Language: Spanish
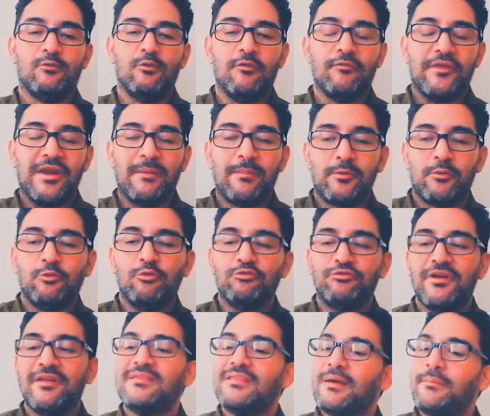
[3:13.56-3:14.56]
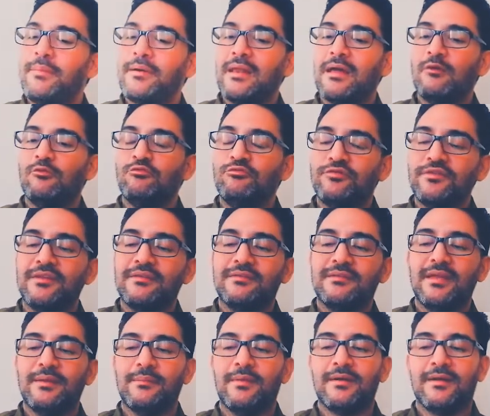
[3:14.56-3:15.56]
contraproducente para un
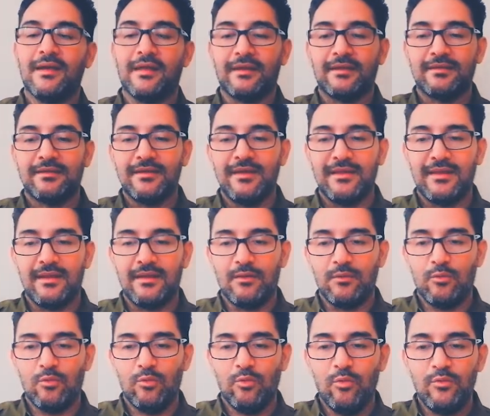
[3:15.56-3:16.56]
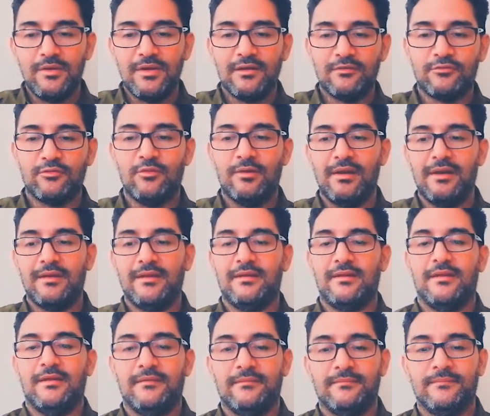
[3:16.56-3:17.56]
sistema que requiere una sola
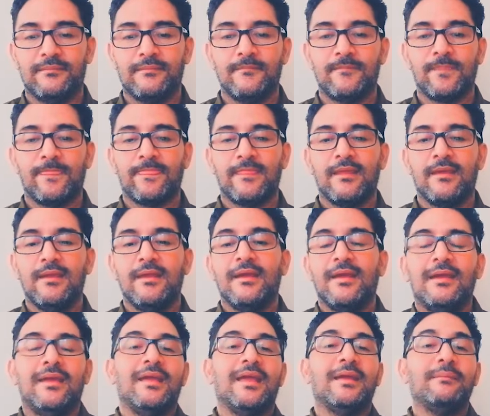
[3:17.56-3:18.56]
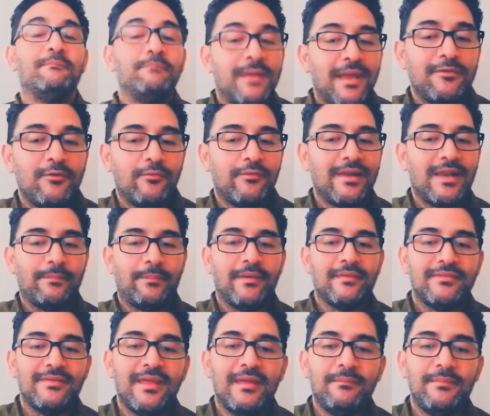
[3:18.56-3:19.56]
línea. En medio de la
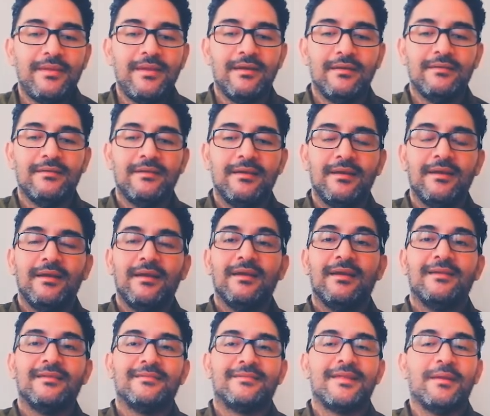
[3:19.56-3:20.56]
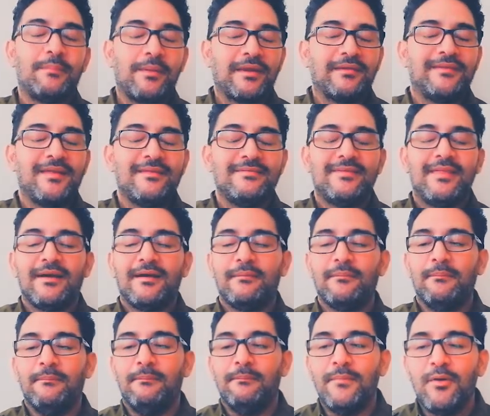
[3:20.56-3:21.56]
pandemia, se
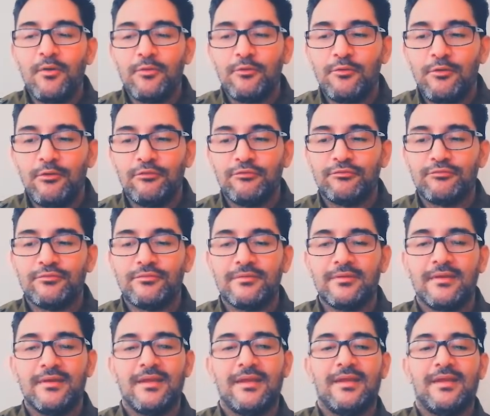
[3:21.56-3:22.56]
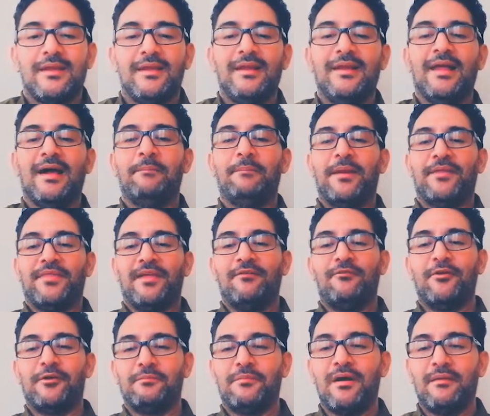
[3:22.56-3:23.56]
presentan módulos y las
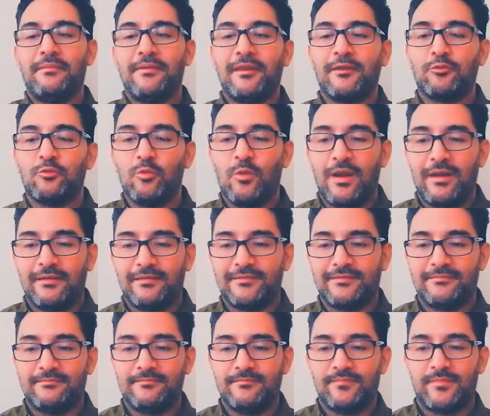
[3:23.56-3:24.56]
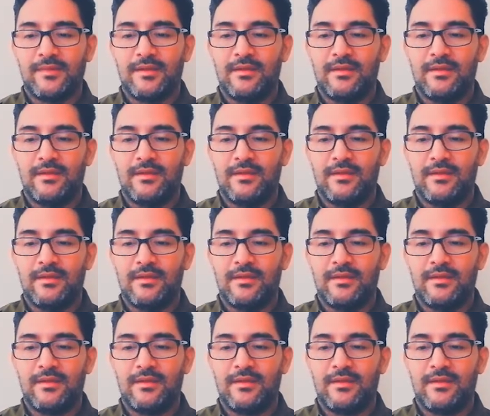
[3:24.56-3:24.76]
plataformas virtuales,